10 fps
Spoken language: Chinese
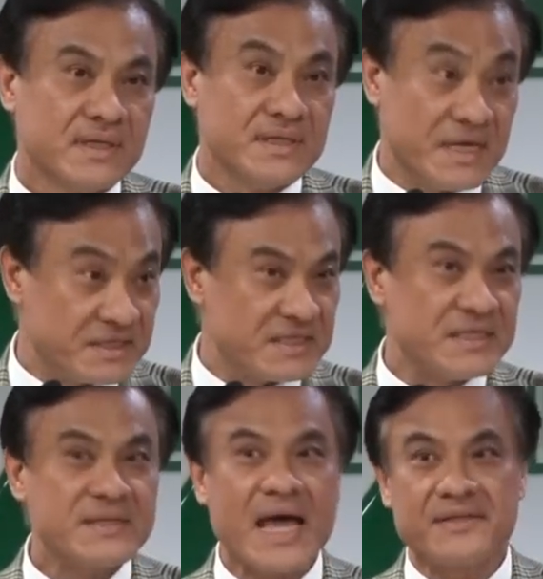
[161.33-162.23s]
也
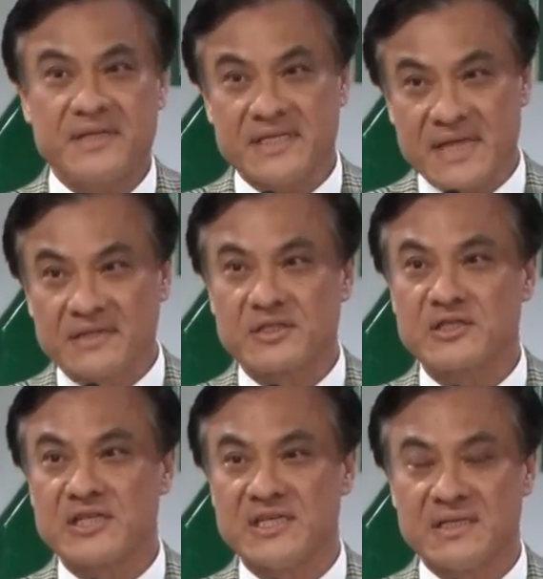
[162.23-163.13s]
期待第三
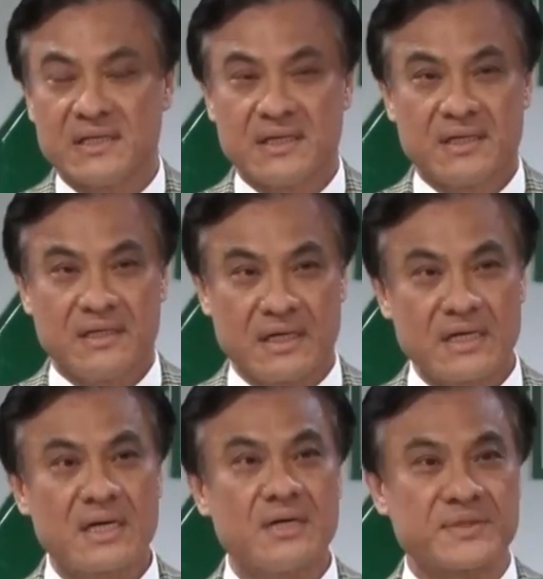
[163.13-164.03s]
势力
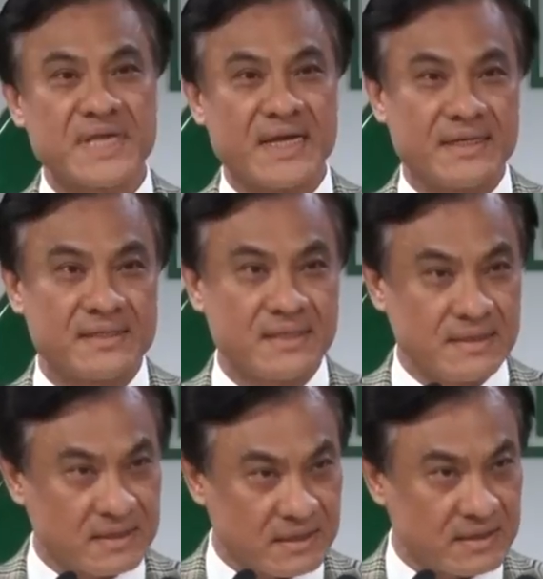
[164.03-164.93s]
能够在
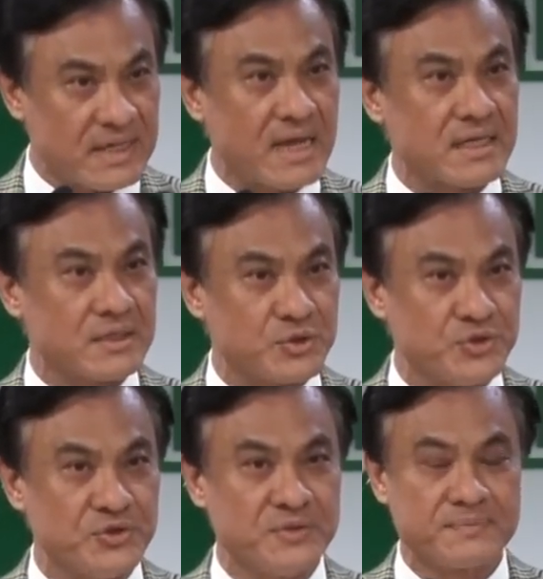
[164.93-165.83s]
这十三个
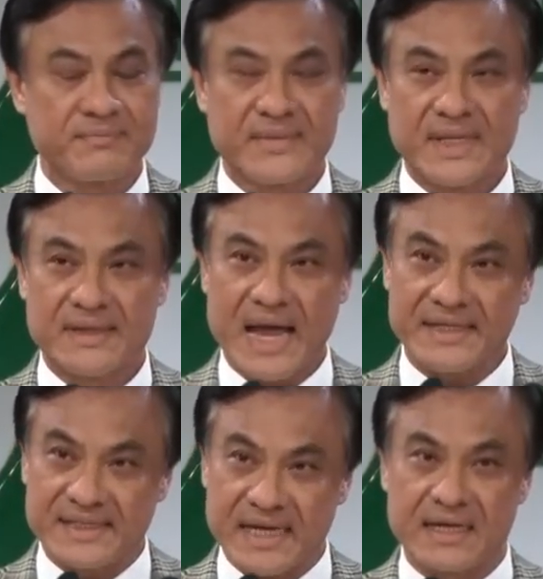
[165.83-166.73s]
区来
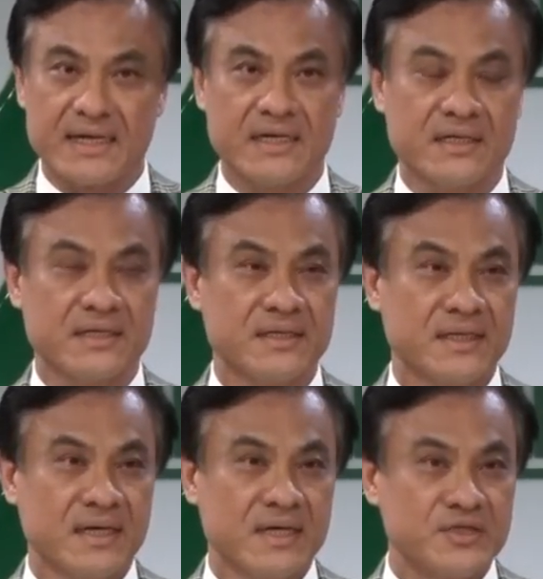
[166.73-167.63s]
整合，
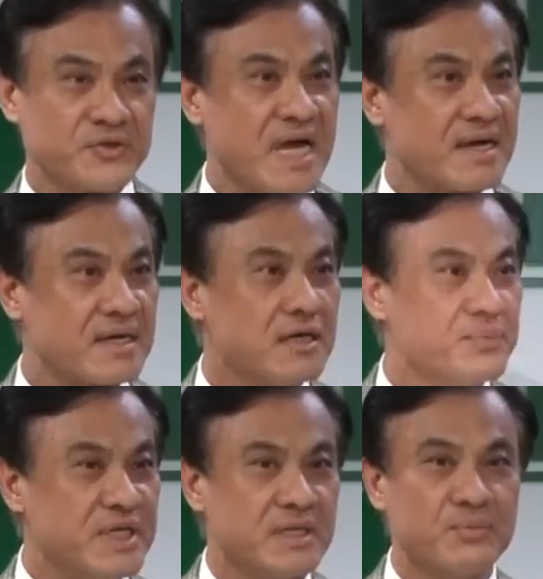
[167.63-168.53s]
就像科
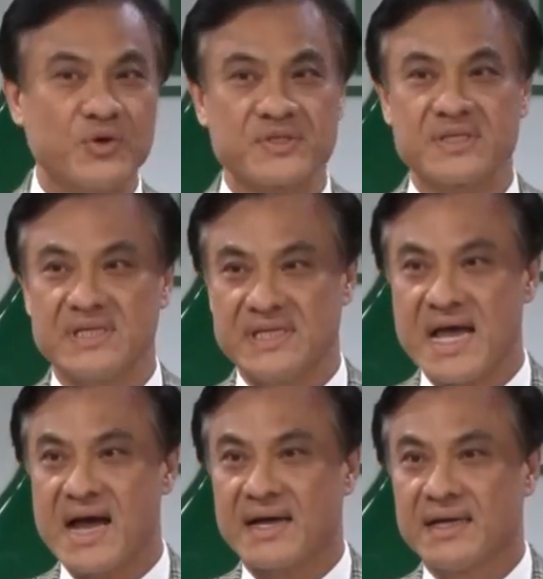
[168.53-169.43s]
批的模式一
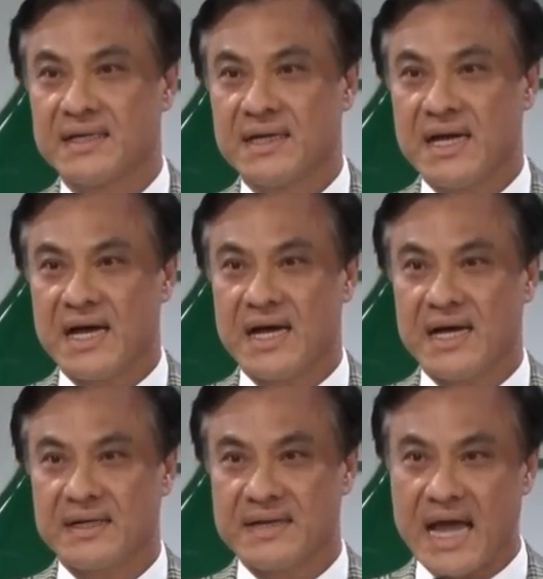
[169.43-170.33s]
样
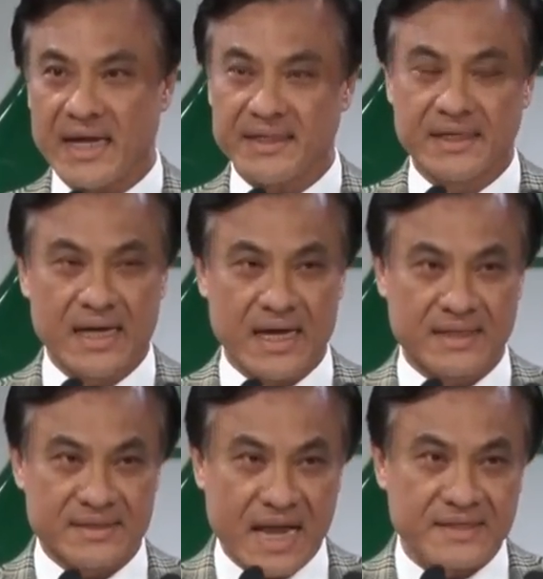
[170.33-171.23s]
啊，来啊
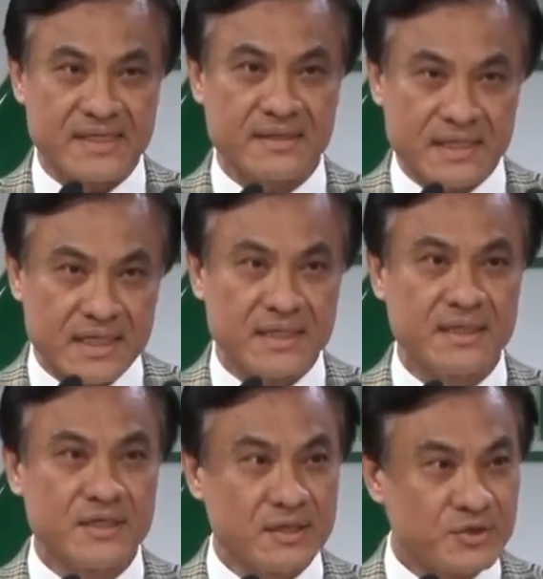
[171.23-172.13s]
产生一个
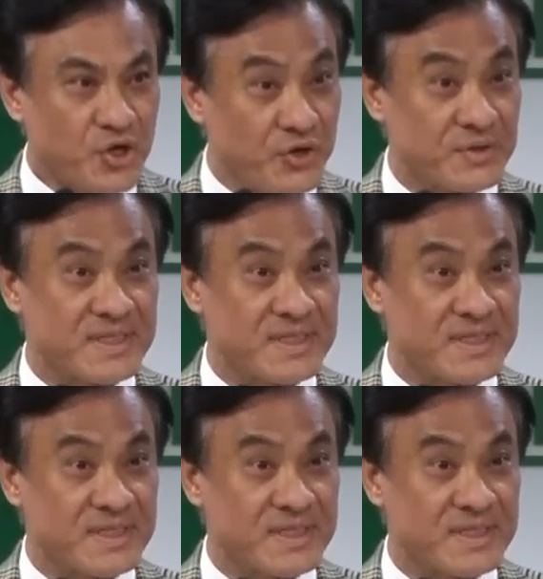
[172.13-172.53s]
最有